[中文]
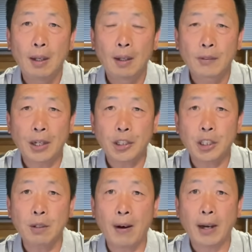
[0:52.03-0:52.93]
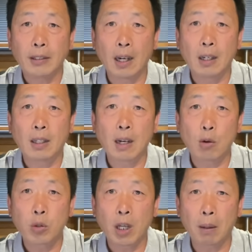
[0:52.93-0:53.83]
在室外，人和
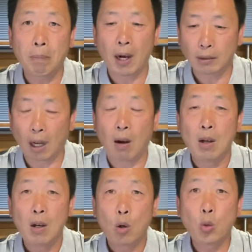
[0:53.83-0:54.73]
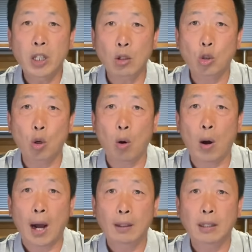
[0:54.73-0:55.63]
人互相碰到、互相说
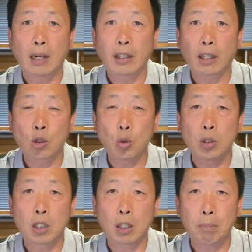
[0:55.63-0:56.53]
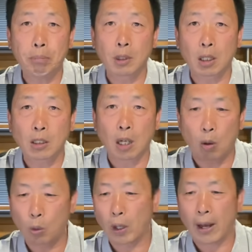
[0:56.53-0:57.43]
话，但这个聚集不得
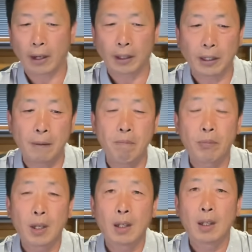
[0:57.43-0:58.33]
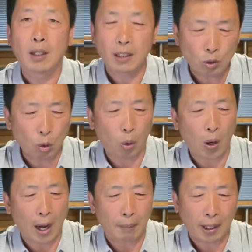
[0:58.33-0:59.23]
超过两个人。一句
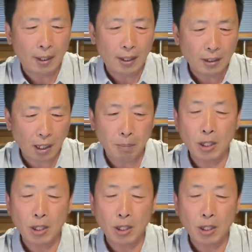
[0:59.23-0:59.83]
话吧。人们